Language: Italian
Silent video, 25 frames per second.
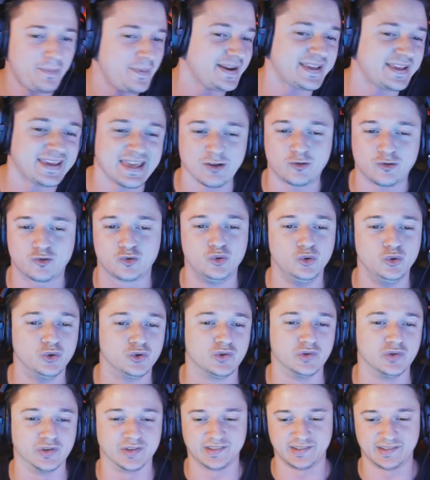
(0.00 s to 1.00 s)
Ma perché è
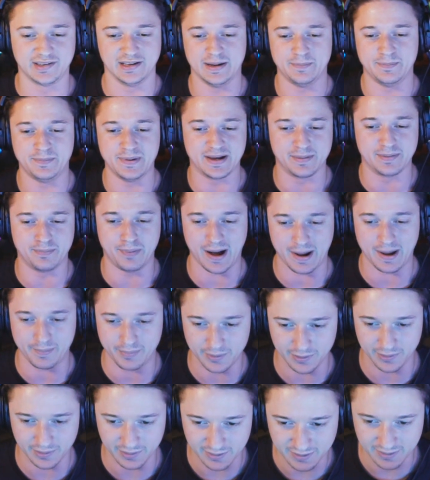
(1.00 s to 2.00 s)
tutto stile Big
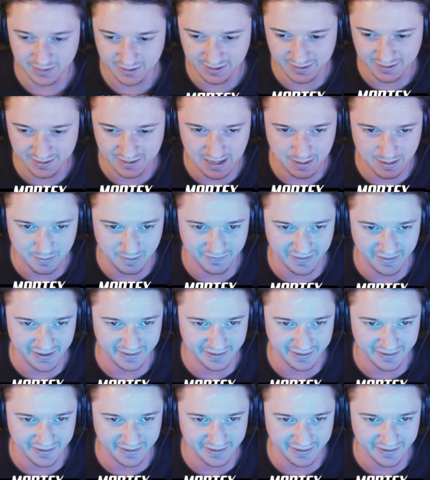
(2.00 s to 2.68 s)
Bubble? Andiamo